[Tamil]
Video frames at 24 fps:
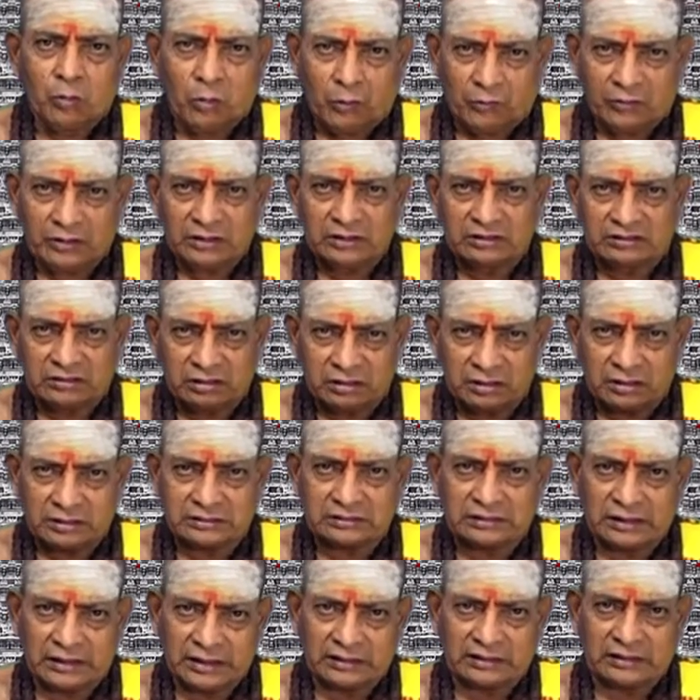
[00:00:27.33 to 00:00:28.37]
ஒவ்வொரு
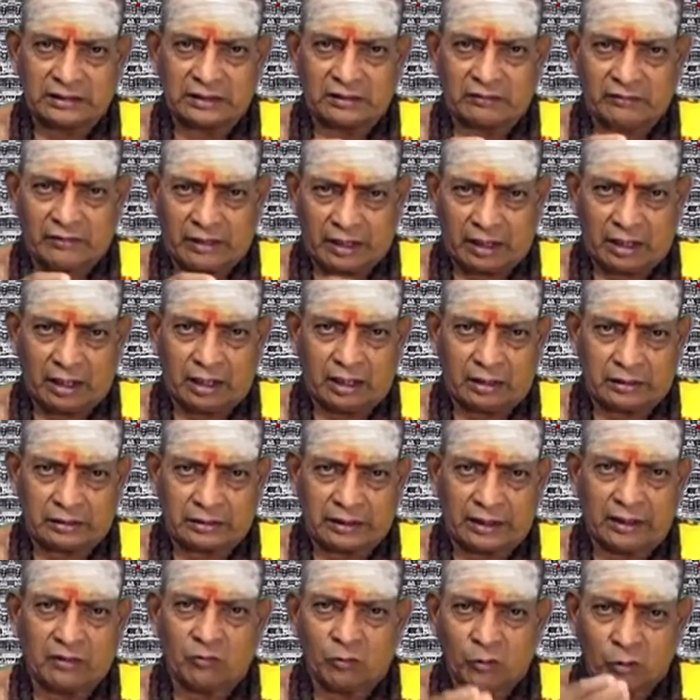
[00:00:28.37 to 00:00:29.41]
திருத்தலத்தின்
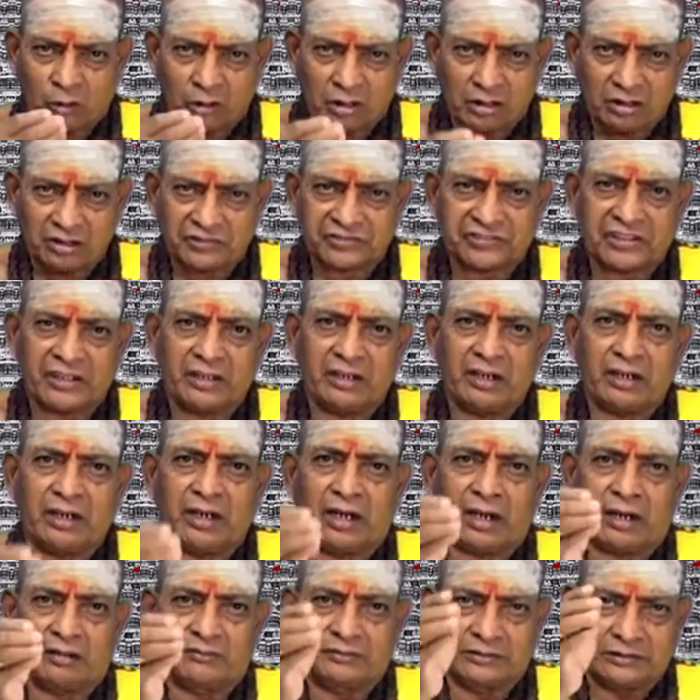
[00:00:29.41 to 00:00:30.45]
வரலாற்றை ஒரு சிறு
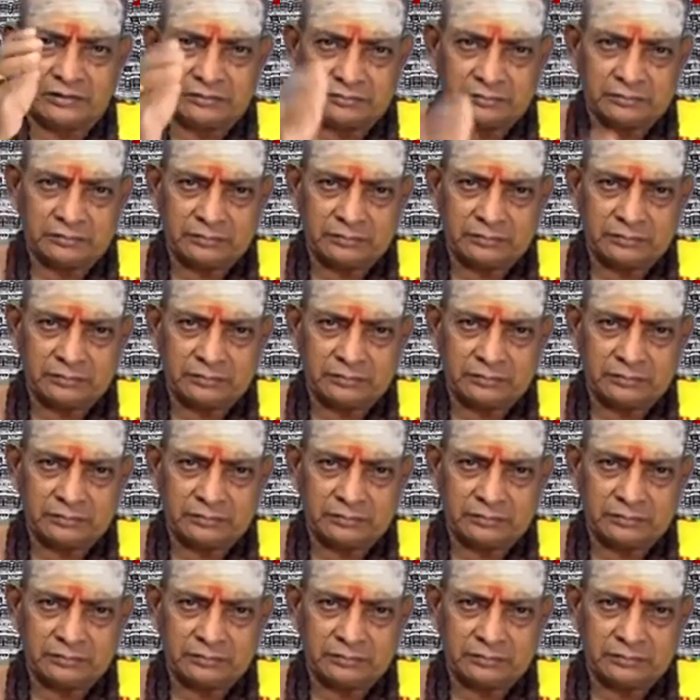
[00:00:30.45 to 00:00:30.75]
அளவு